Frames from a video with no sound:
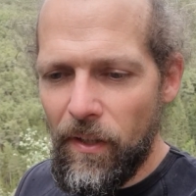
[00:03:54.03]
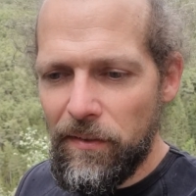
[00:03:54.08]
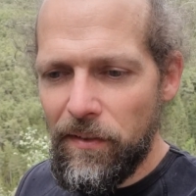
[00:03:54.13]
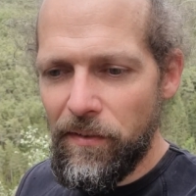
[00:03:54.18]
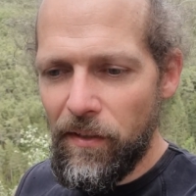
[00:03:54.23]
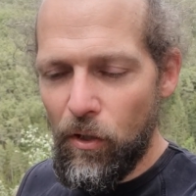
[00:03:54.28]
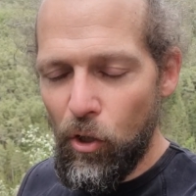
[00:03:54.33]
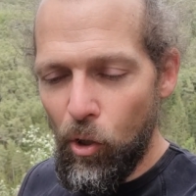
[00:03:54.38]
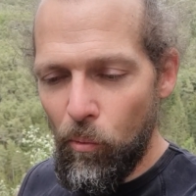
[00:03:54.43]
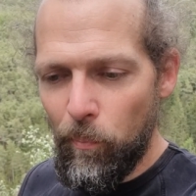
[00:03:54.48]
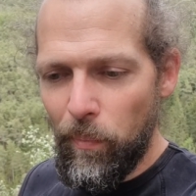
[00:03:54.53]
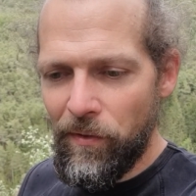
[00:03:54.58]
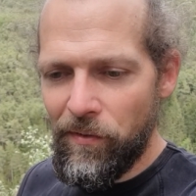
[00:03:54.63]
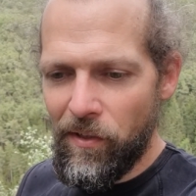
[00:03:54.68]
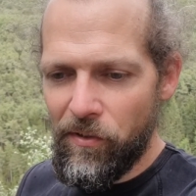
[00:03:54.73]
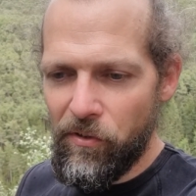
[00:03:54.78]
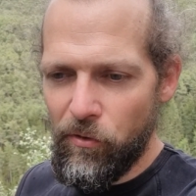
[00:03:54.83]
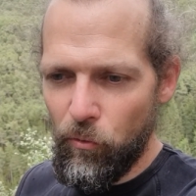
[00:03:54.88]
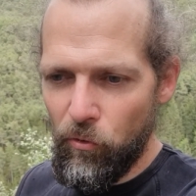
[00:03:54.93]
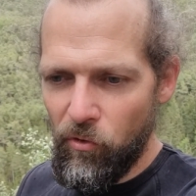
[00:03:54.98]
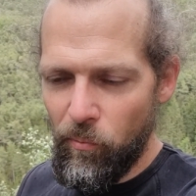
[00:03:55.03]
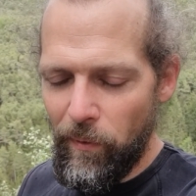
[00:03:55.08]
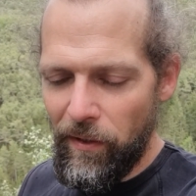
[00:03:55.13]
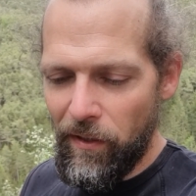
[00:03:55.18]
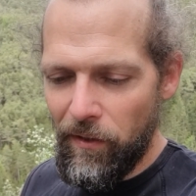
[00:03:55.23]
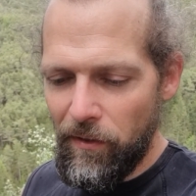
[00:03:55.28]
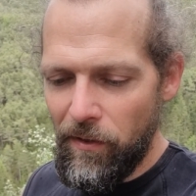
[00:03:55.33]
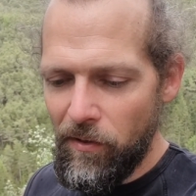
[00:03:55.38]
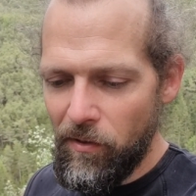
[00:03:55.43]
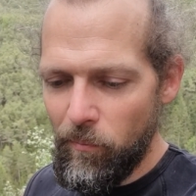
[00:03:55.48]
diese
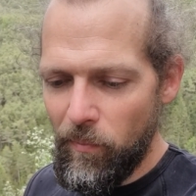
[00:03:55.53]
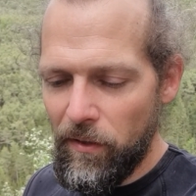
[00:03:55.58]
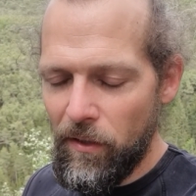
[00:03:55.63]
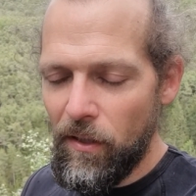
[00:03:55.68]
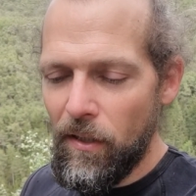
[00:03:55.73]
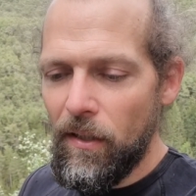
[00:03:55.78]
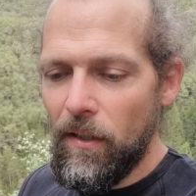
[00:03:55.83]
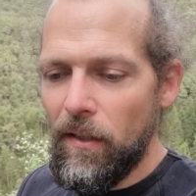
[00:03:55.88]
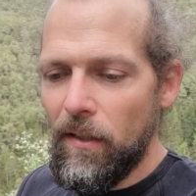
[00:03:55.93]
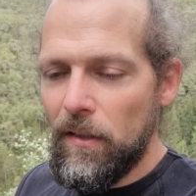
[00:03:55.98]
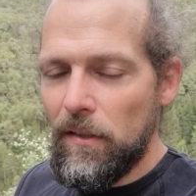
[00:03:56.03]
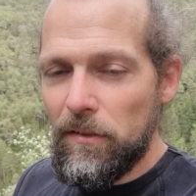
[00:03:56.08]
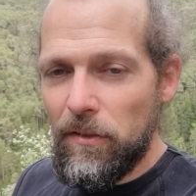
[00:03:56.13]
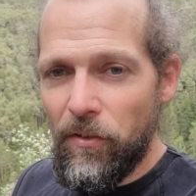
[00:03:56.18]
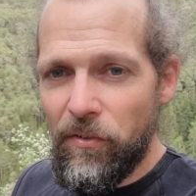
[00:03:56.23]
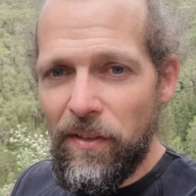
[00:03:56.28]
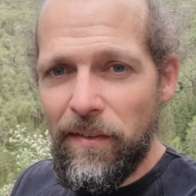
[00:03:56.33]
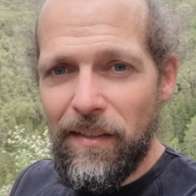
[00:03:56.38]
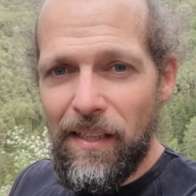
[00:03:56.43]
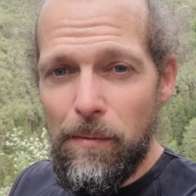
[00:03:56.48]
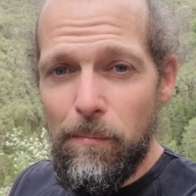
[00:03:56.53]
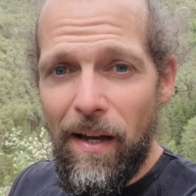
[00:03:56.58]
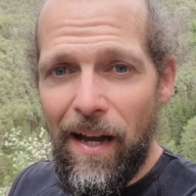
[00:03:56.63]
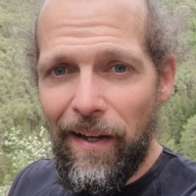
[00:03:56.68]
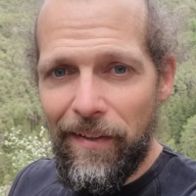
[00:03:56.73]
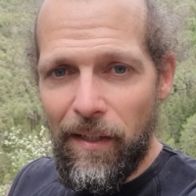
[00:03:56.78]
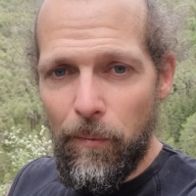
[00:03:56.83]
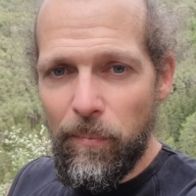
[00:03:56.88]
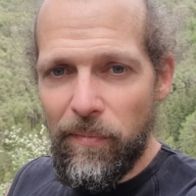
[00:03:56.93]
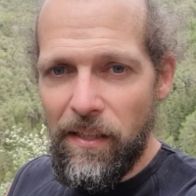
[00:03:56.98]
Kompensationsmechanismen, dann sind die immer
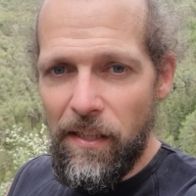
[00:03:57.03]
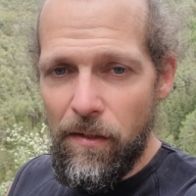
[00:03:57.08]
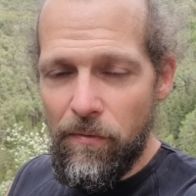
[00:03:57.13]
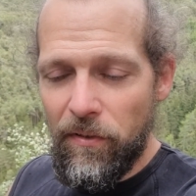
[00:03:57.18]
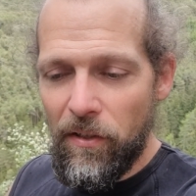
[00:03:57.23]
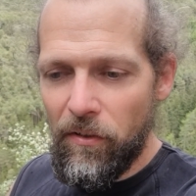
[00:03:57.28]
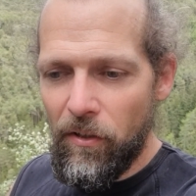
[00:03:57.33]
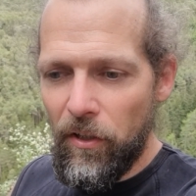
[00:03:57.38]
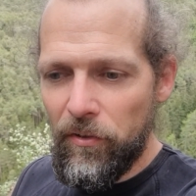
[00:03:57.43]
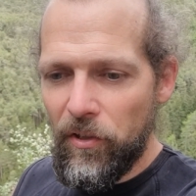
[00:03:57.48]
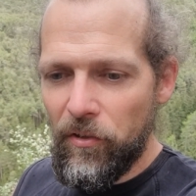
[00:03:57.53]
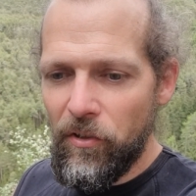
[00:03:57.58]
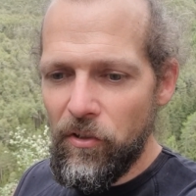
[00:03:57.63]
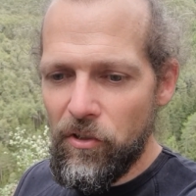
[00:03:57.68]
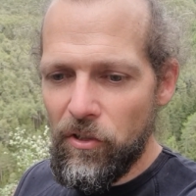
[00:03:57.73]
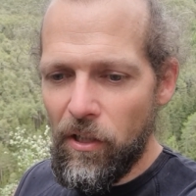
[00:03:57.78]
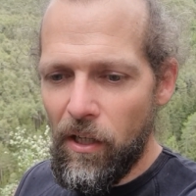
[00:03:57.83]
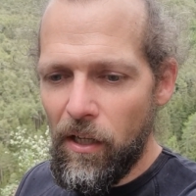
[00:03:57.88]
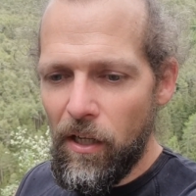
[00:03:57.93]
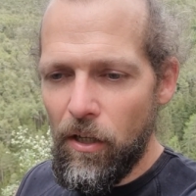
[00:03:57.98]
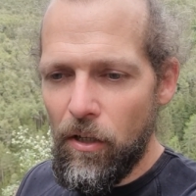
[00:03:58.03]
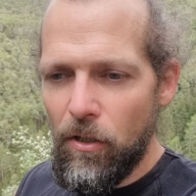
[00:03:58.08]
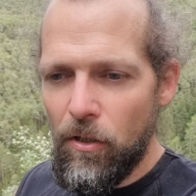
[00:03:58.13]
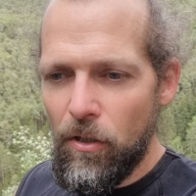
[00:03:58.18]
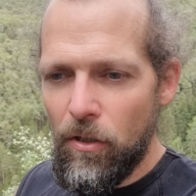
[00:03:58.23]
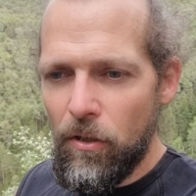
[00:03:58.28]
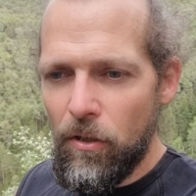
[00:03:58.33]
adaptiv. Das heißt, es ist keine